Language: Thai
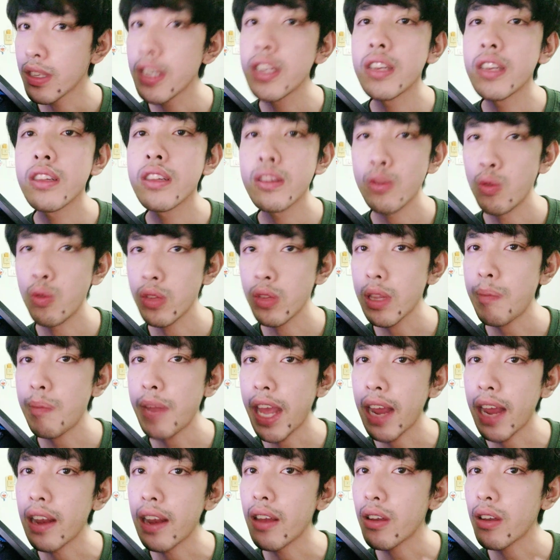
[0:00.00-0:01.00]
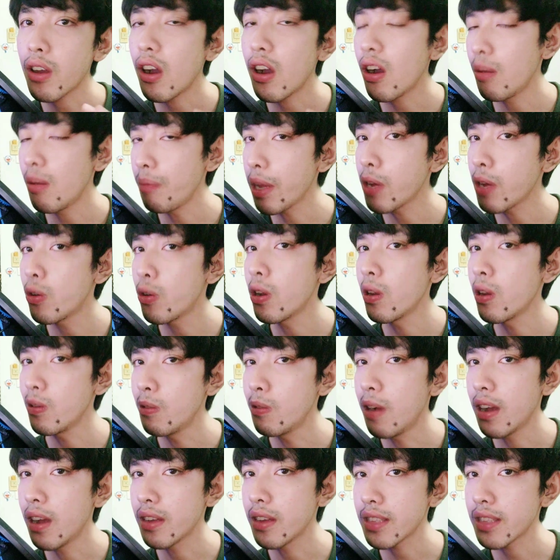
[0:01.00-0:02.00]
ยืนถูกตำแหน่งแล้วก็ไม่โดน
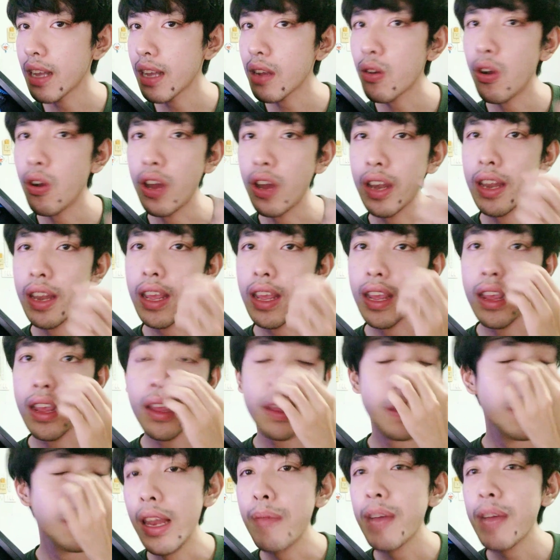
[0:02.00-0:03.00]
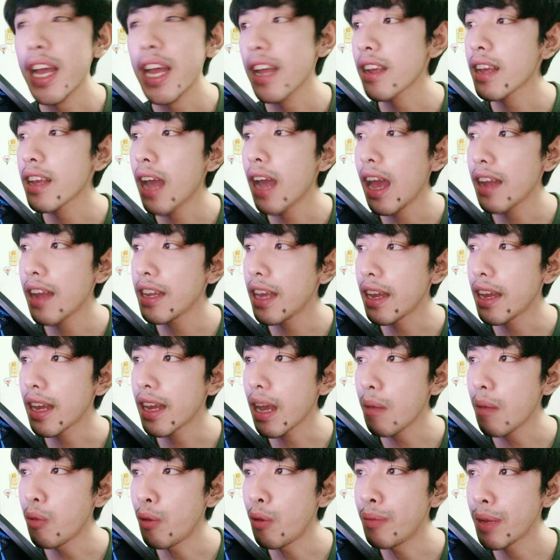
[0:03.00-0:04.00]
ล้วงซะก่อนนะฮะและMgangaเนี่ย
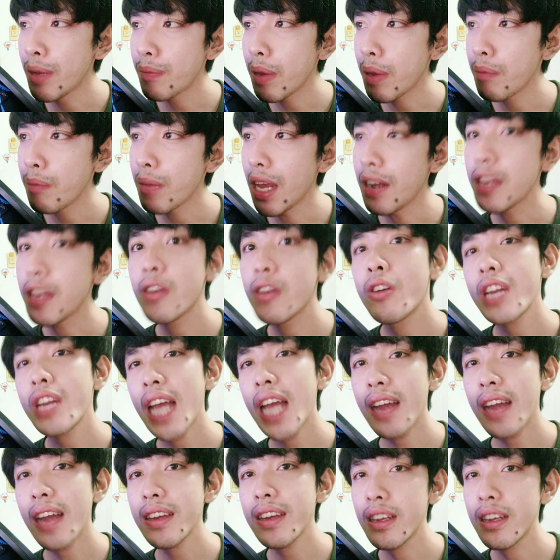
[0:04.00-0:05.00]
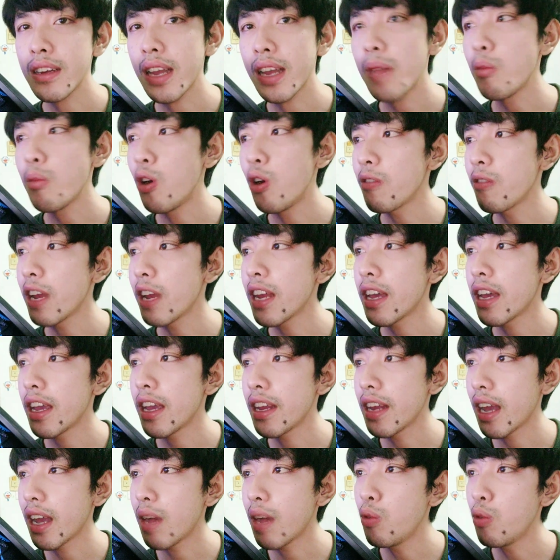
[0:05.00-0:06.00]
นะครับผมมันเป็นเมจที่ค่อนข้างถึกนะบอกไว้เลย
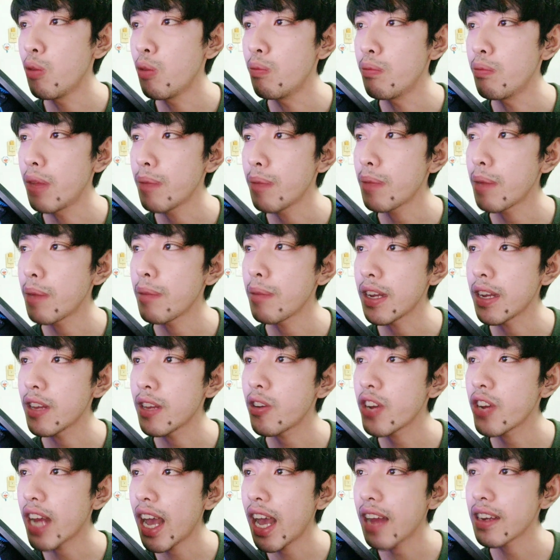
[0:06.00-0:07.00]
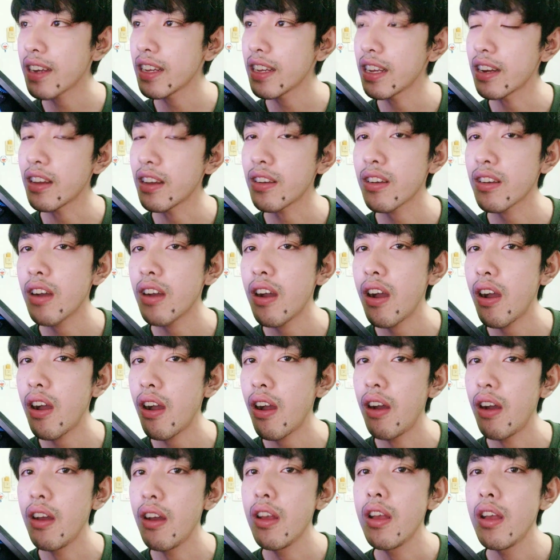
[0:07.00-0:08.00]
นะครับผมมันเป็นเมจที่ค่อนข้างถึกแล้วก็
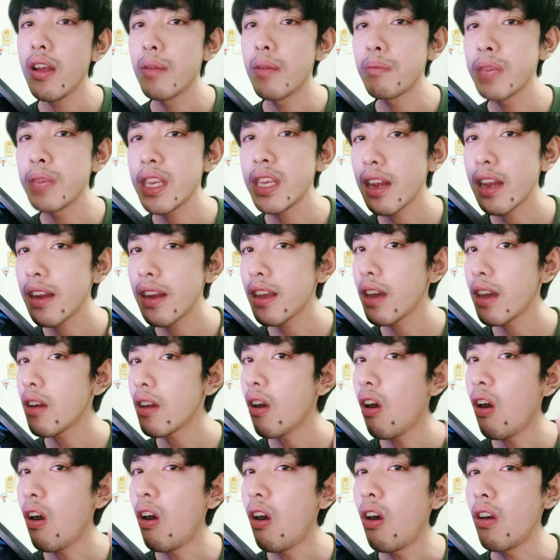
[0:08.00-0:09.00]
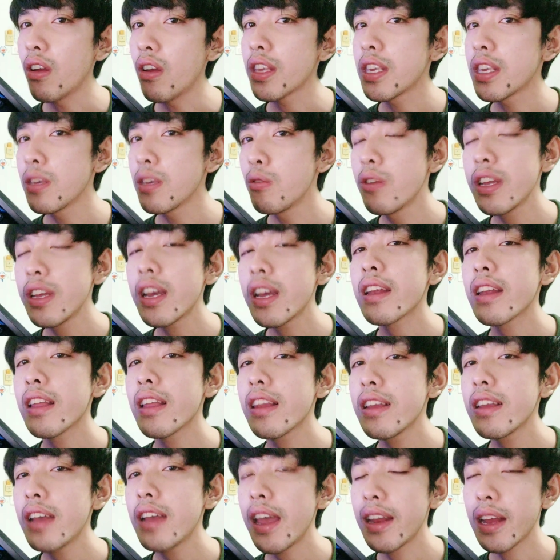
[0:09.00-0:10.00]
มีในเรื่องของฮิวเลือด
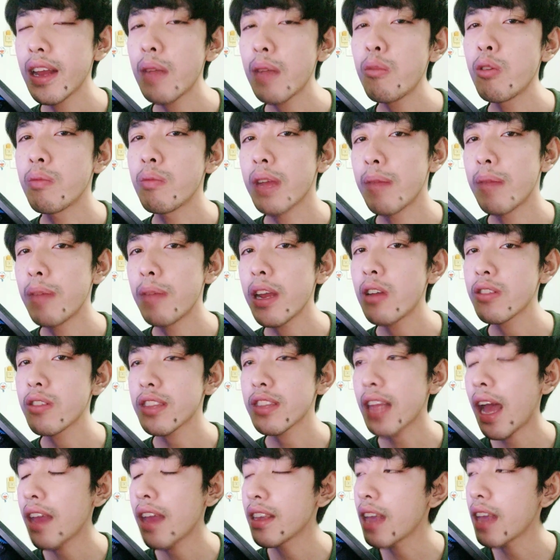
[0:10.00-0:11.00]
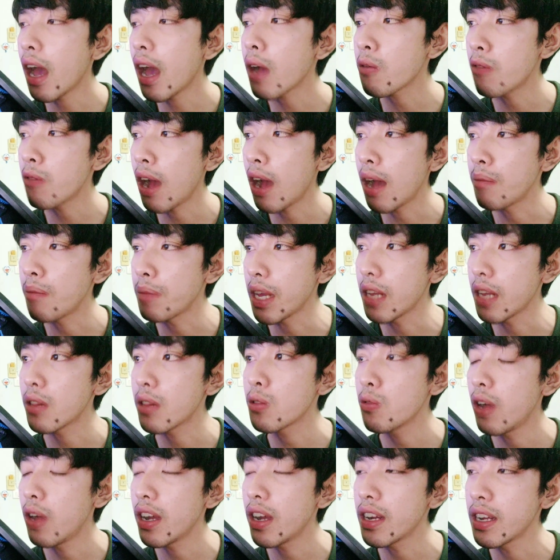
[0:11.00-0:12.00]
เรื่อยๆนะครับผมทำให้เราตายยากกว่าเมจ
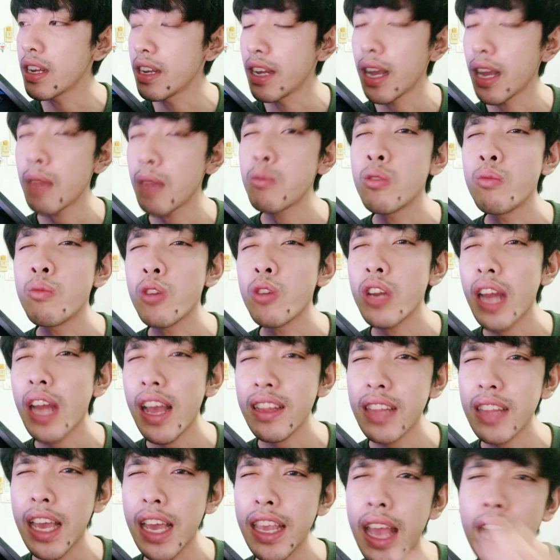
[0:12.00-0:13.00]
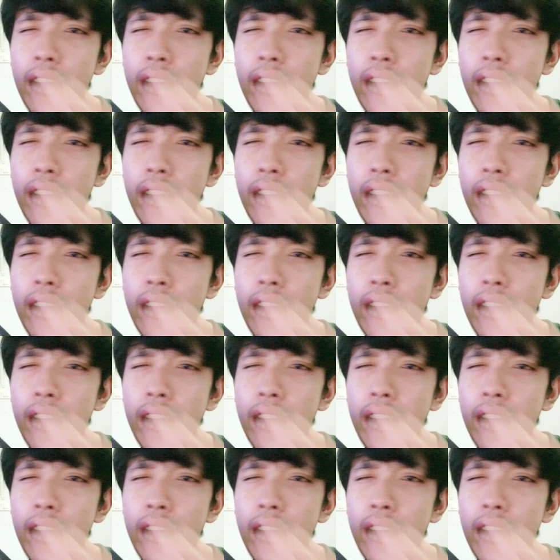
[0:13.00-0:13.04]
ตัวอื่นนะครับผมค่อนข้างตา